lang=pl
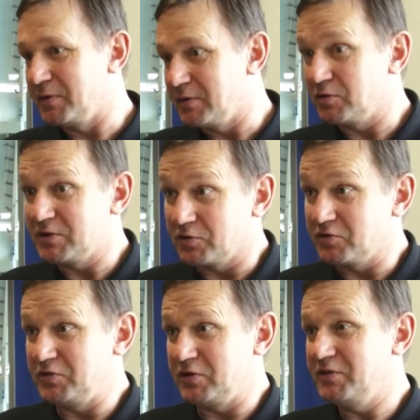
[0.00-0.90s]
y, to jest
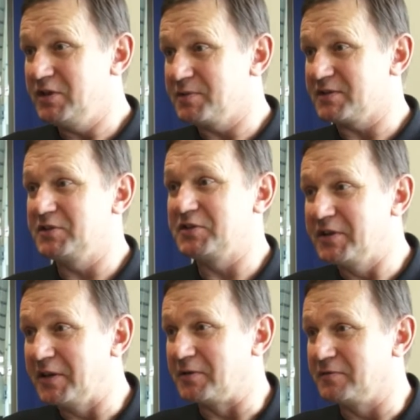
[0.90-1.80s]
oczywiście wynik pracy
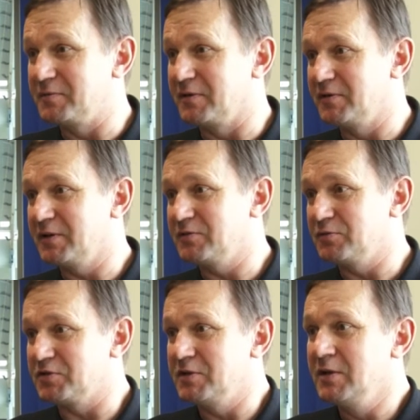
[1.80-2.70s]
trenerów, prawda,
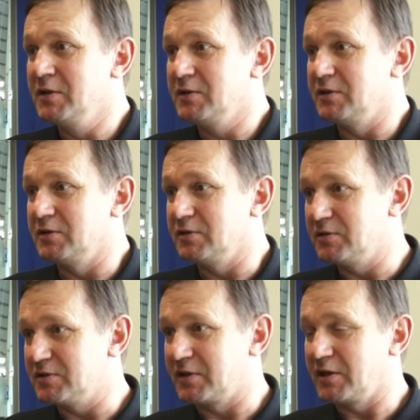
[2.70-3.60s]
którzy y,
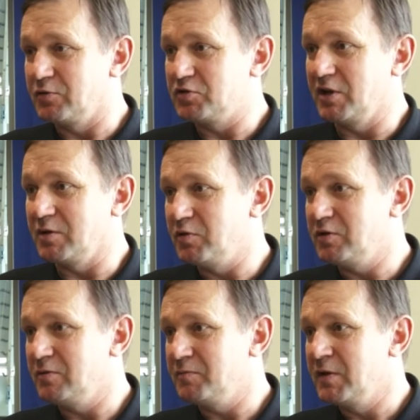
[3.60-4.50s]
starają się jak
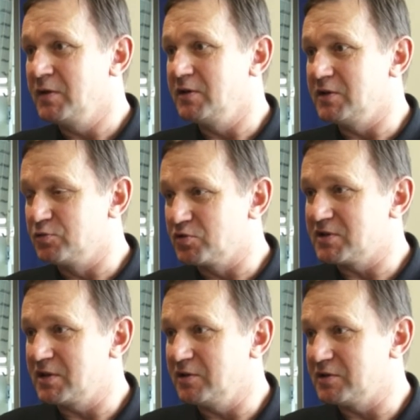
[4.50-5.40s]
mogą. Jest duże
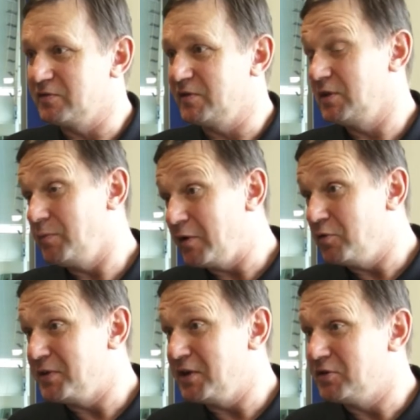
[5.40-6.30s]
zaangażowanie, mają
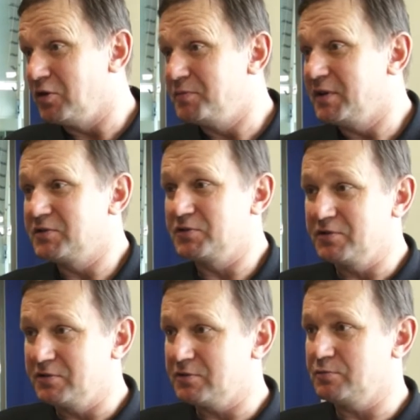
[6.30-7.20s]
piękny obiekt,
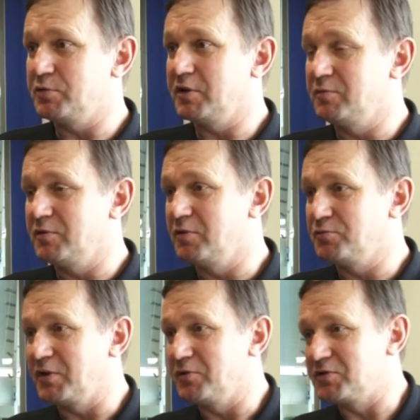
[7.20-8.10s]
z którego mogą
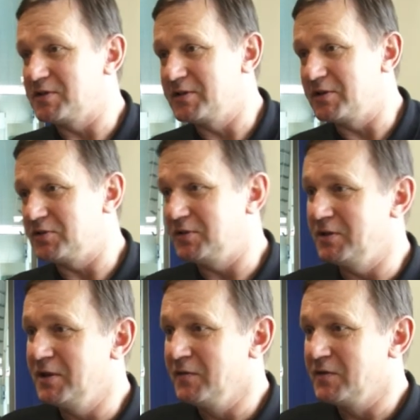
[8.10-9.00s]
tutaj korzystać i
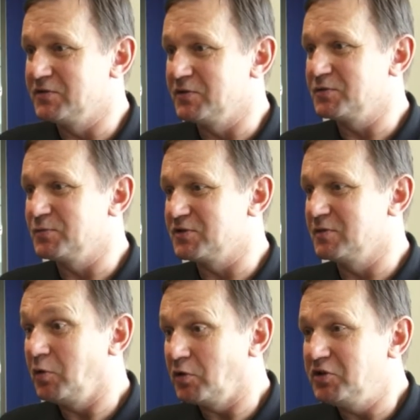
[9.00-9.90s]
w związku z
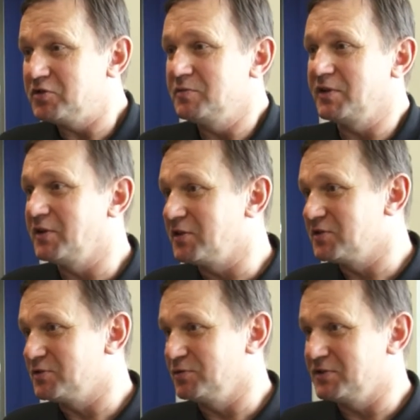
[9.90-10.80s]
tym, no, liczymy na dalsze
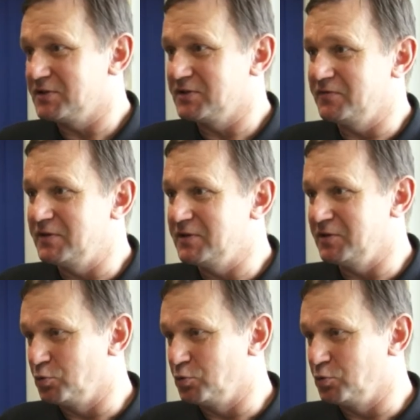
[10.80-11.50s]
sukcesy w